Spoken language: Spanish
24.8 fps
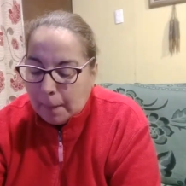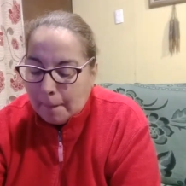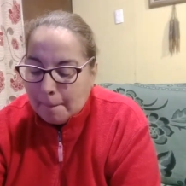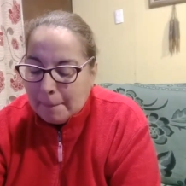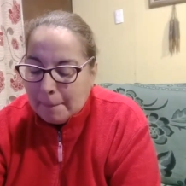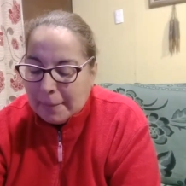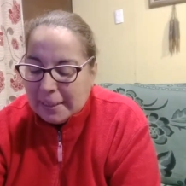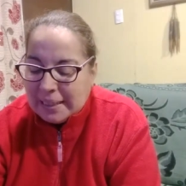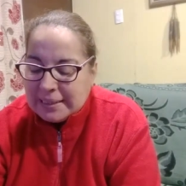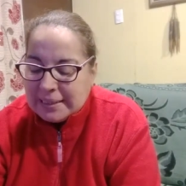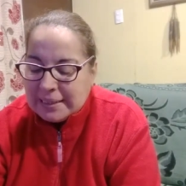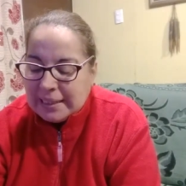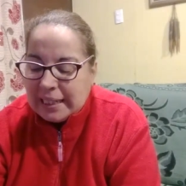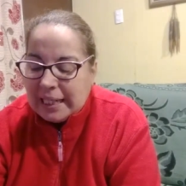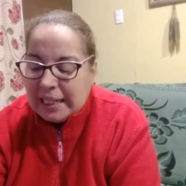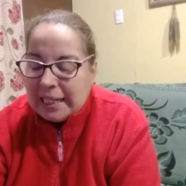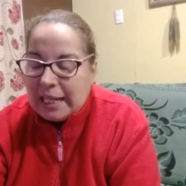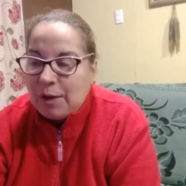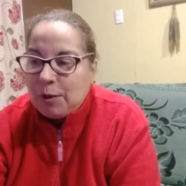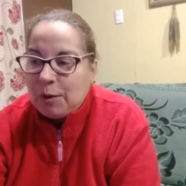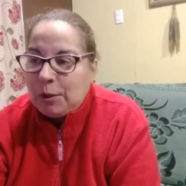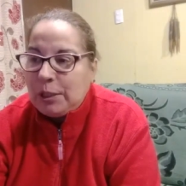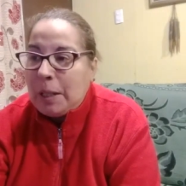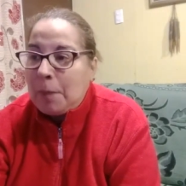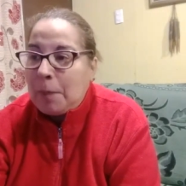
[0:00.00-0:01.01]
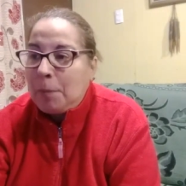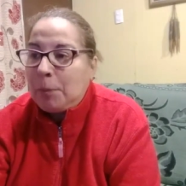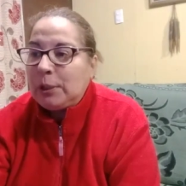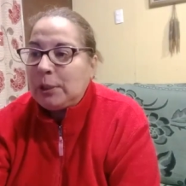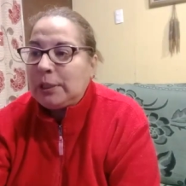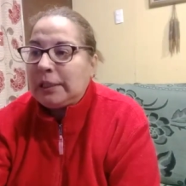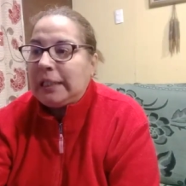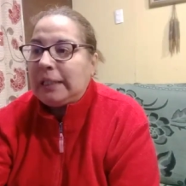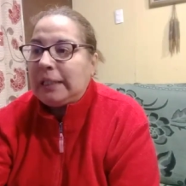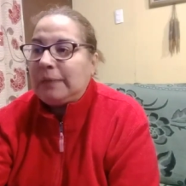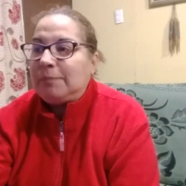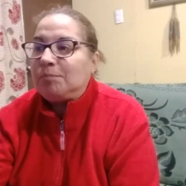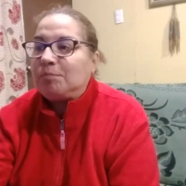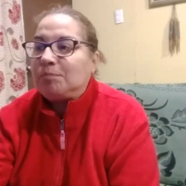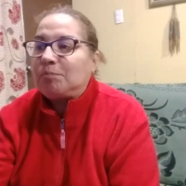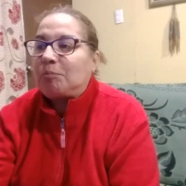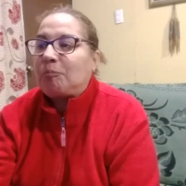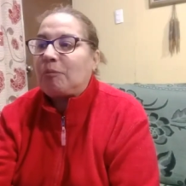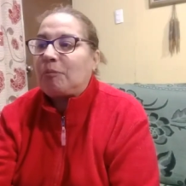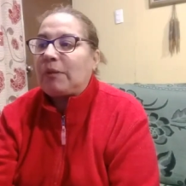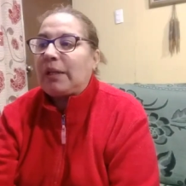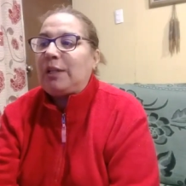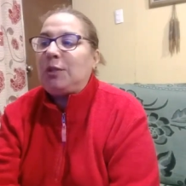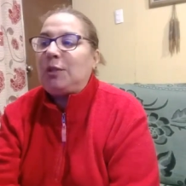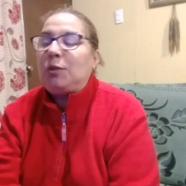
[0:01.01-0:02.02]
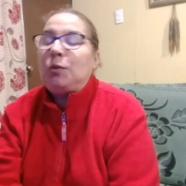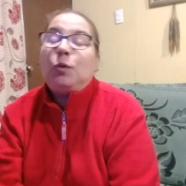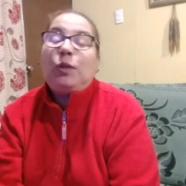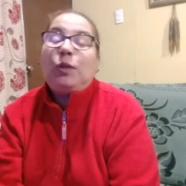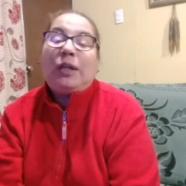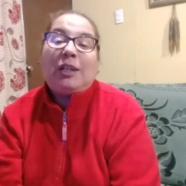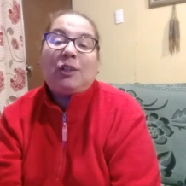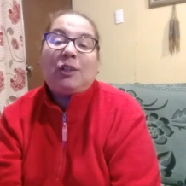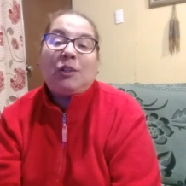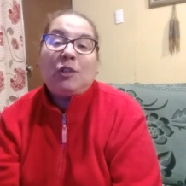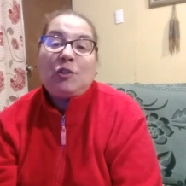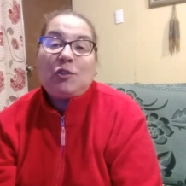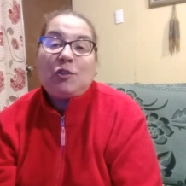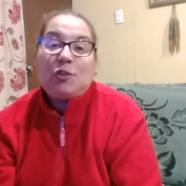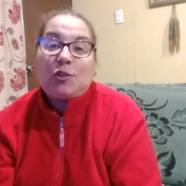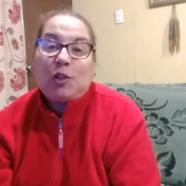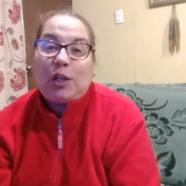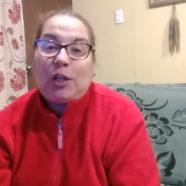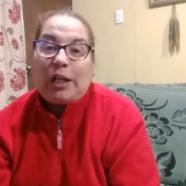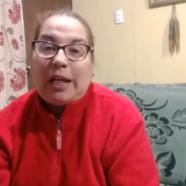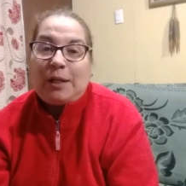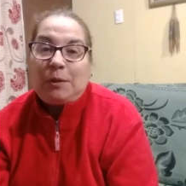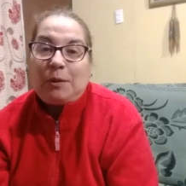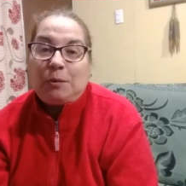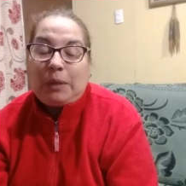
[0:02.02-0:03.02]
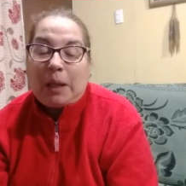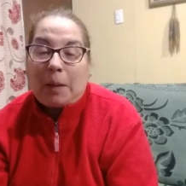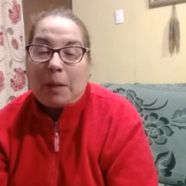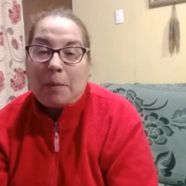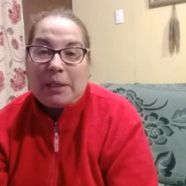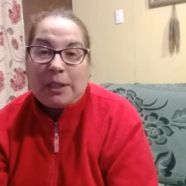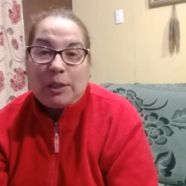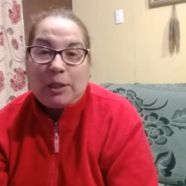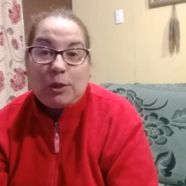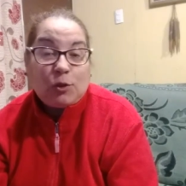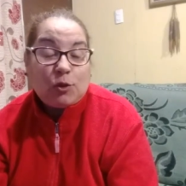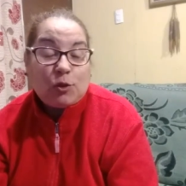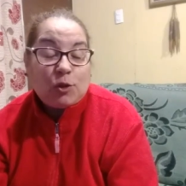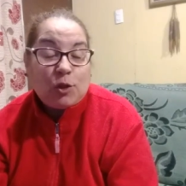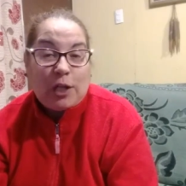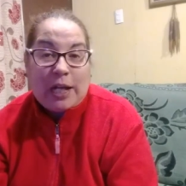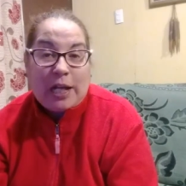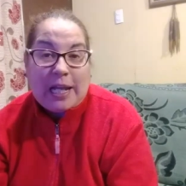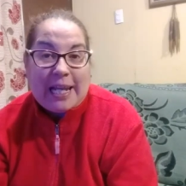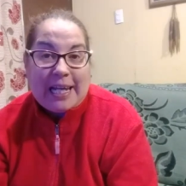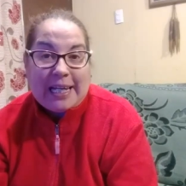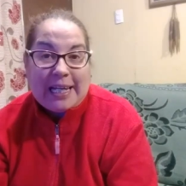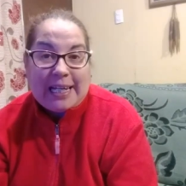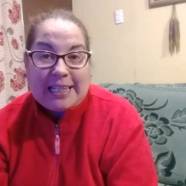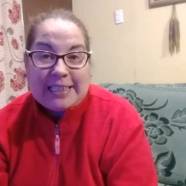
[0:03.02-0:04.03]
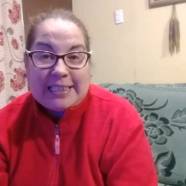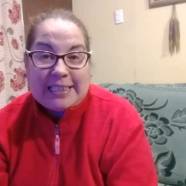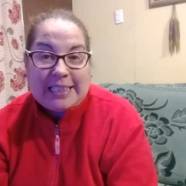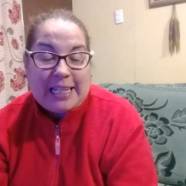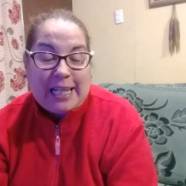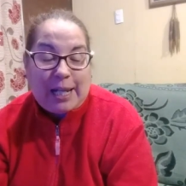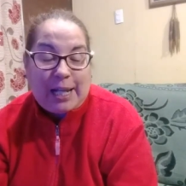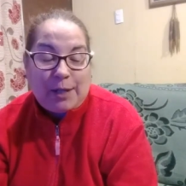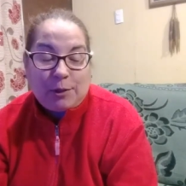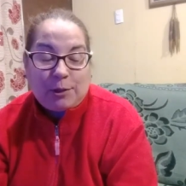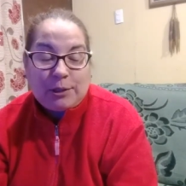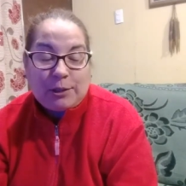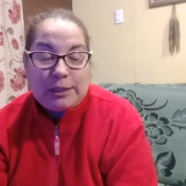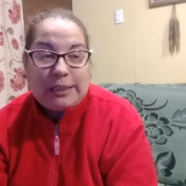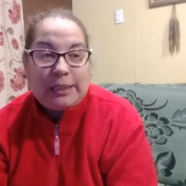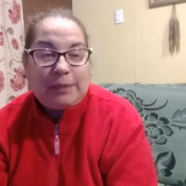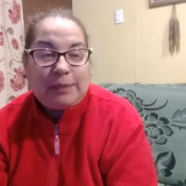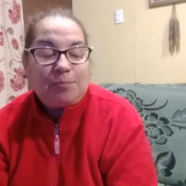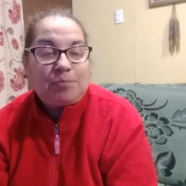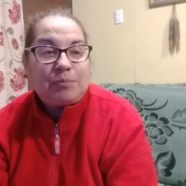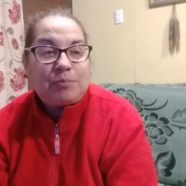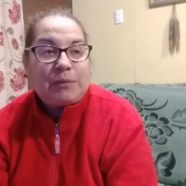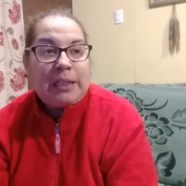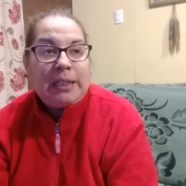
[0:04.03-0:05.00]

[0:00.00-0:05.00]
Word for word: para hacer la hora porque nunca estoy sola, nunca me quedo sola en la casa en la noche.